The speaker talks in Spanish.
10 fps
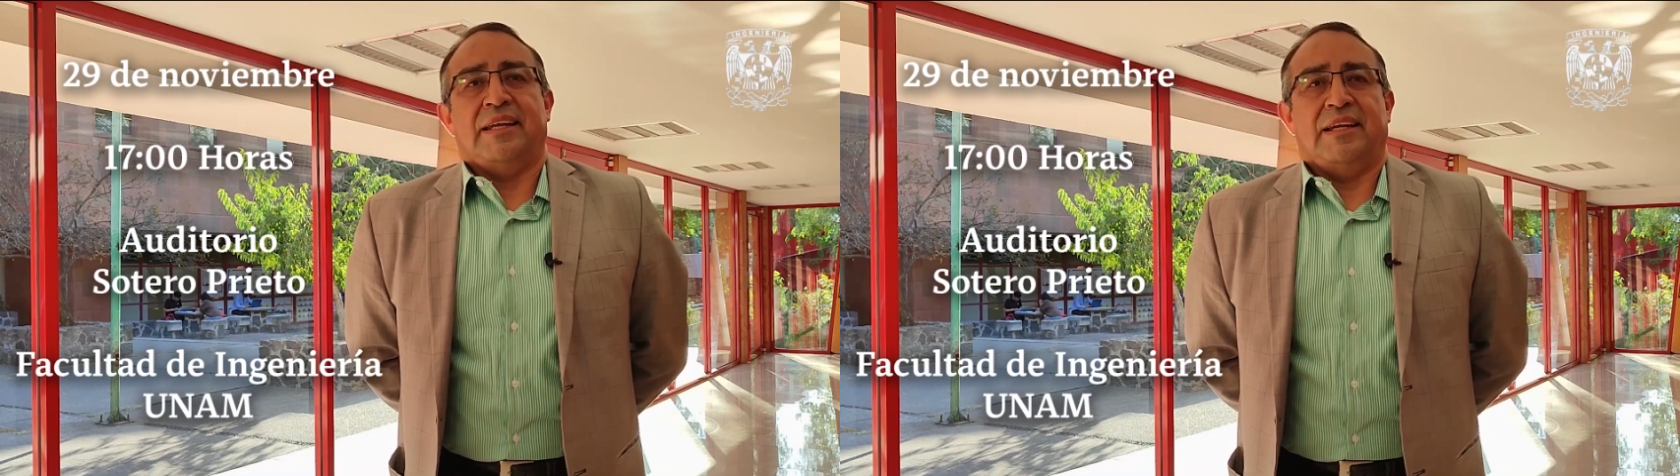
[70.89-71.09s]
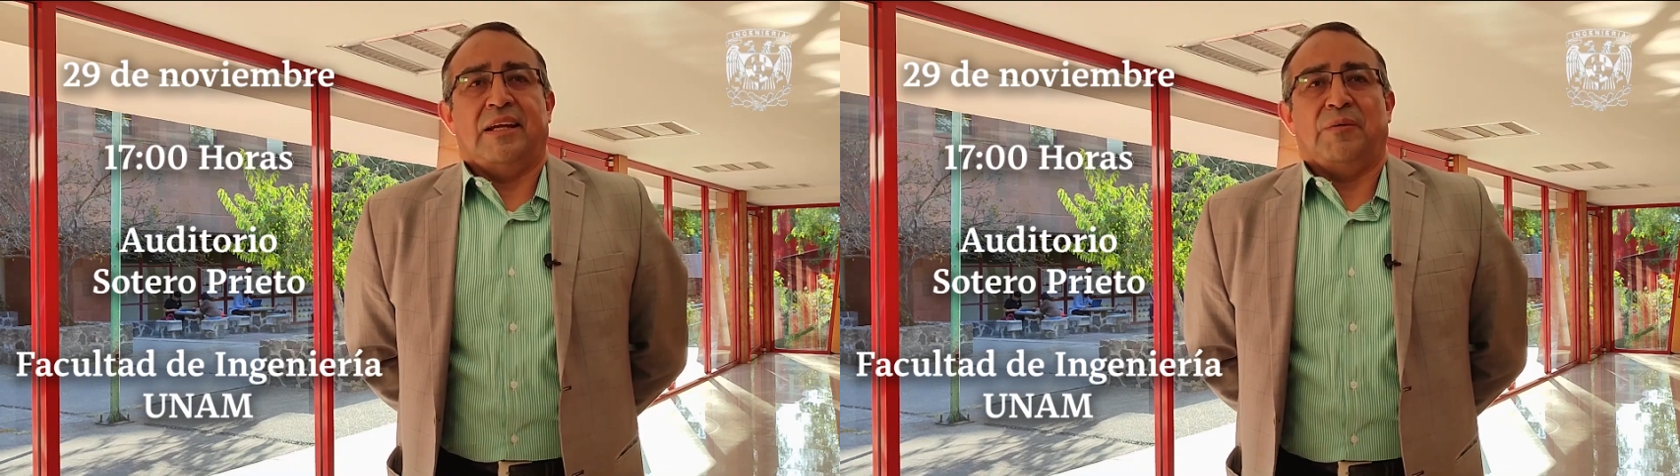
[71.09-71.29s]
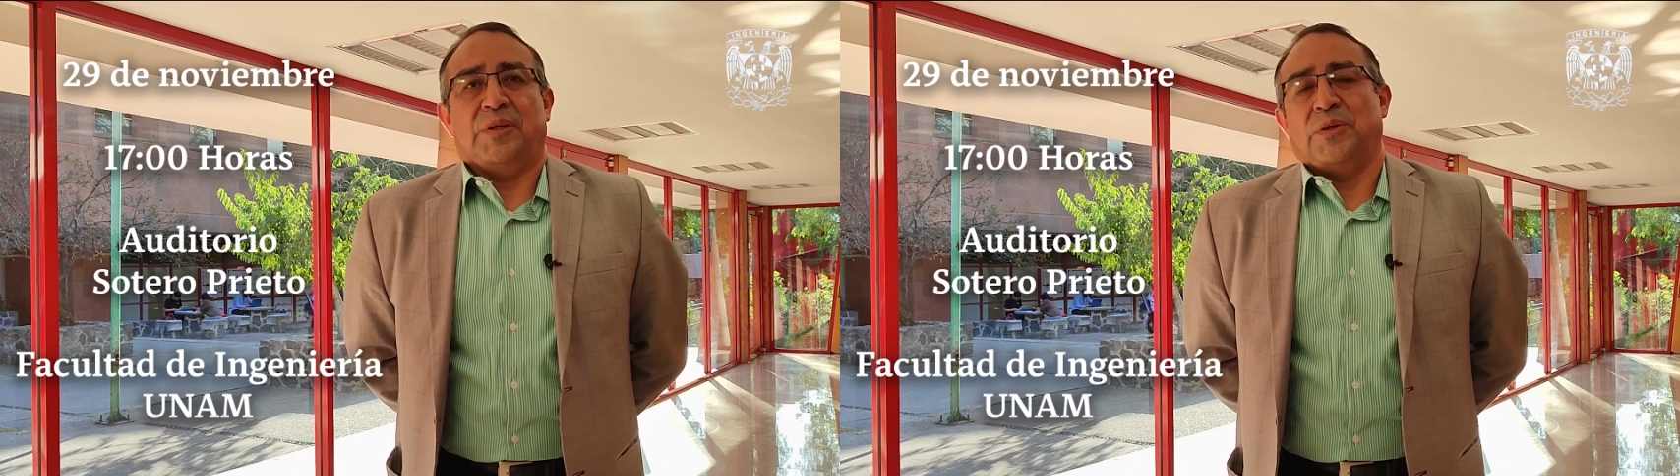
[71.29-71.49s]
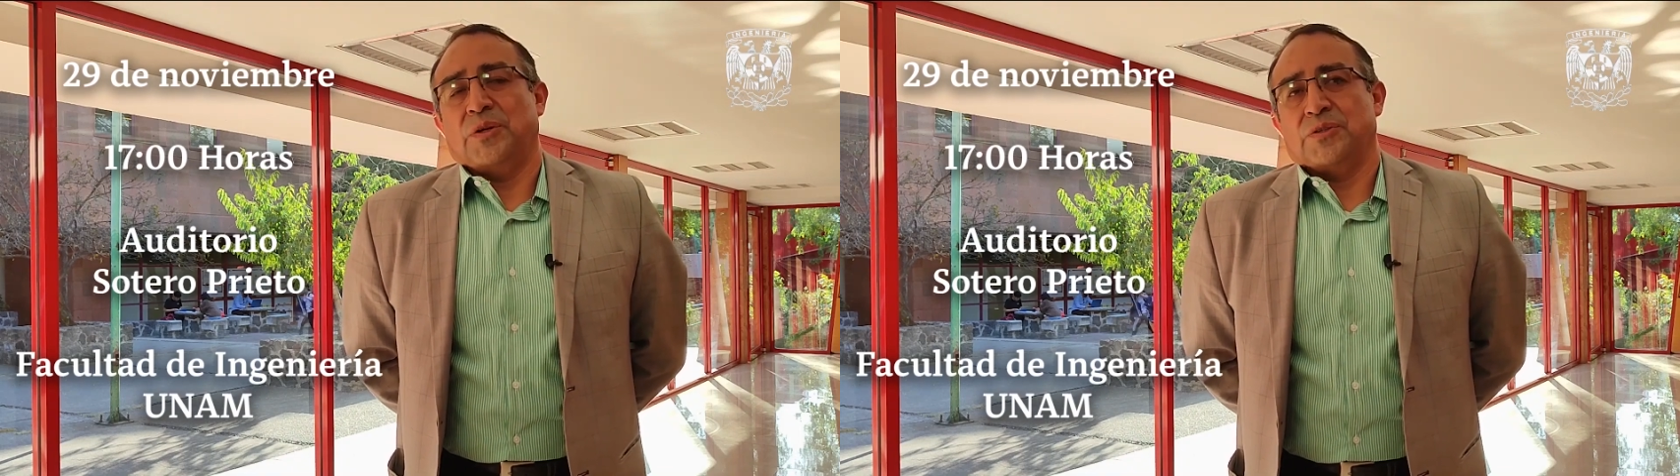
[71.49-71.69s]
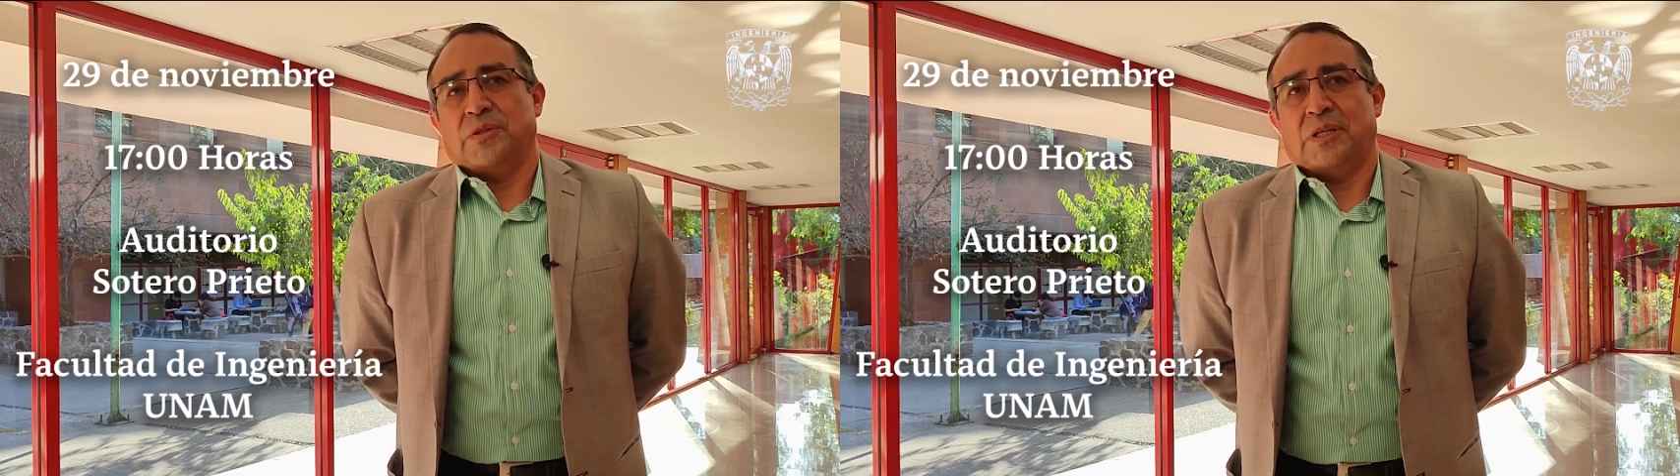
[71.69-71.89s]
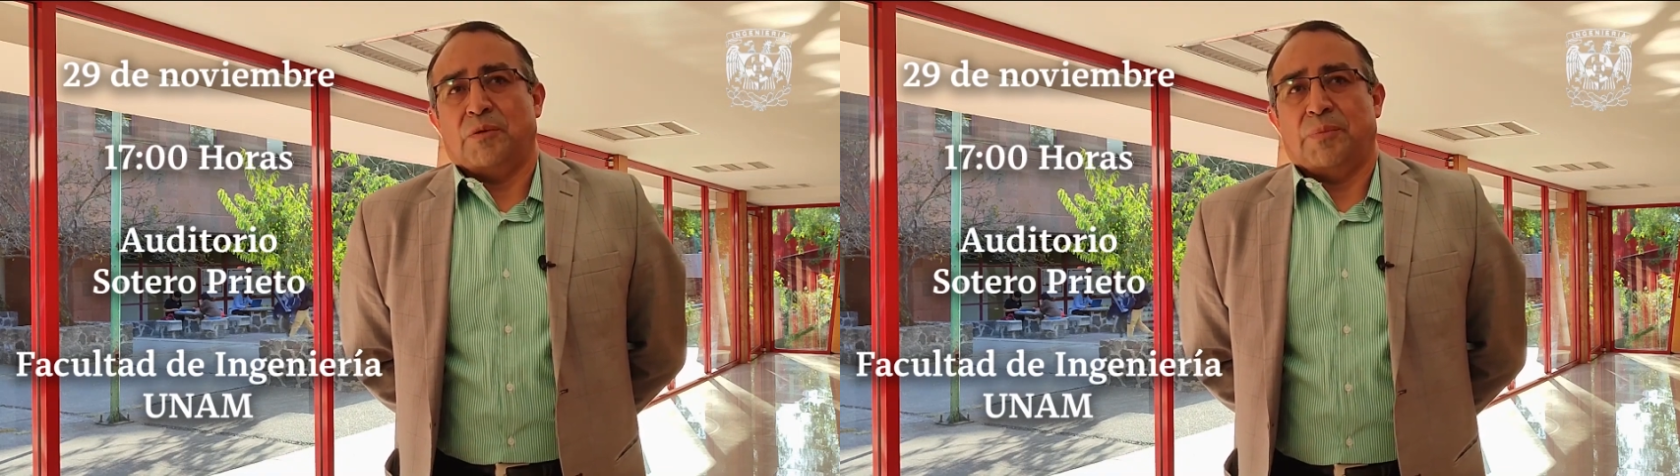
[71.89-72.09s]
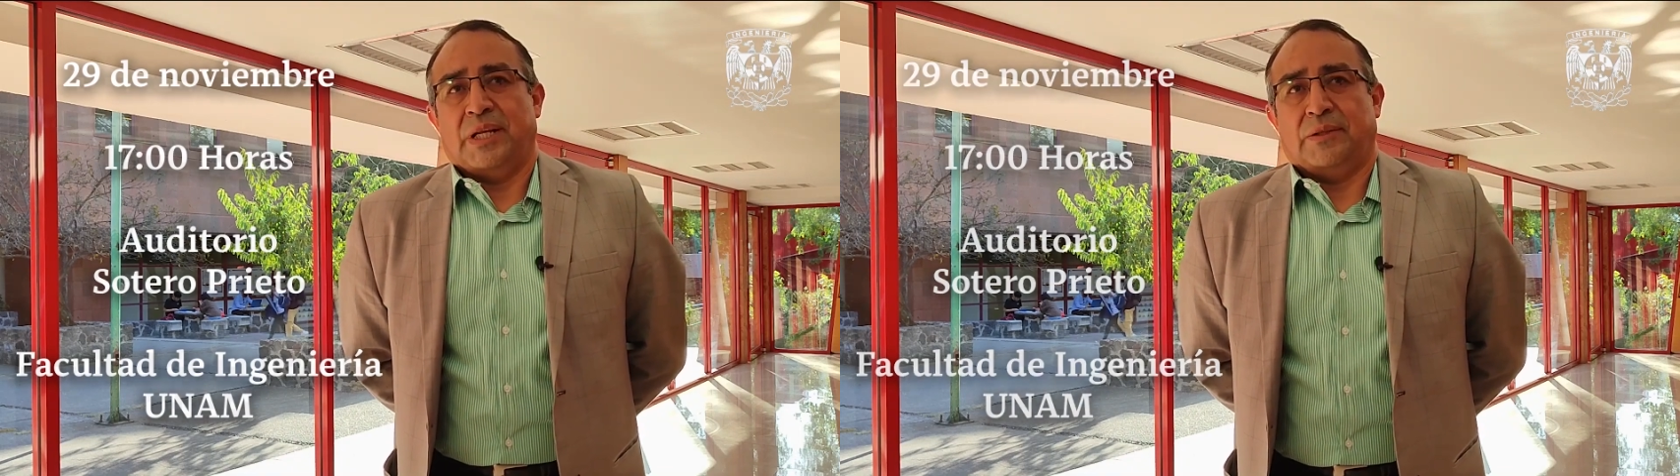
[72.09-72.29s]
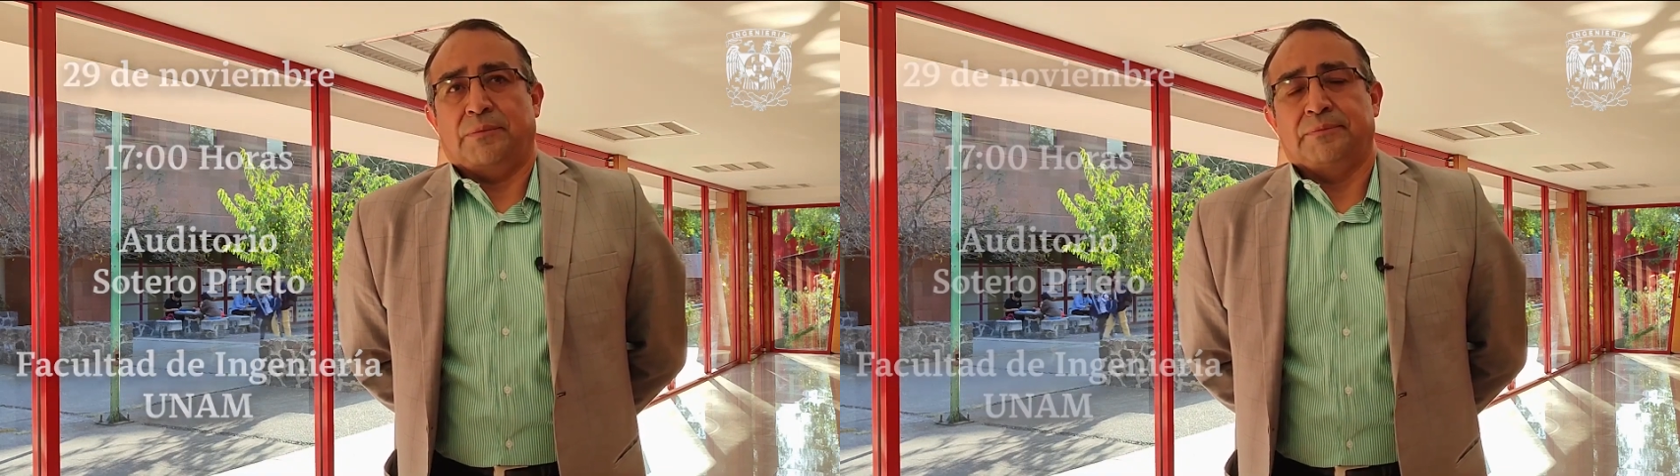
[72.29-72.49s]
en el Auditorio Sotero
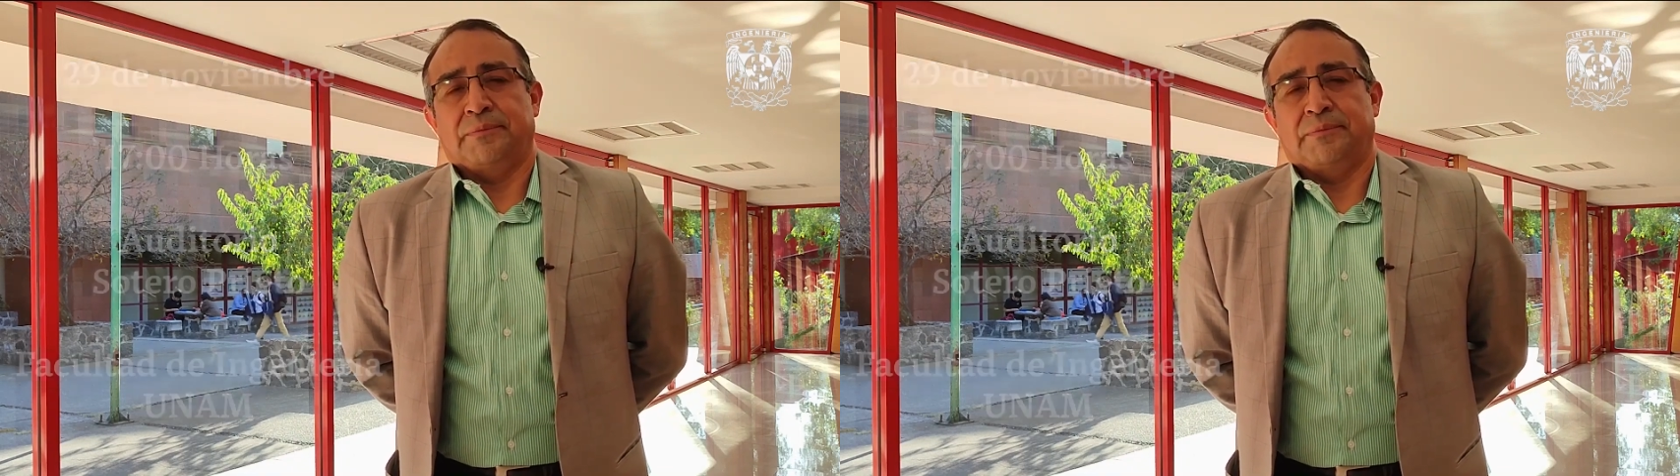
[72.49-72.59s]
Prieto.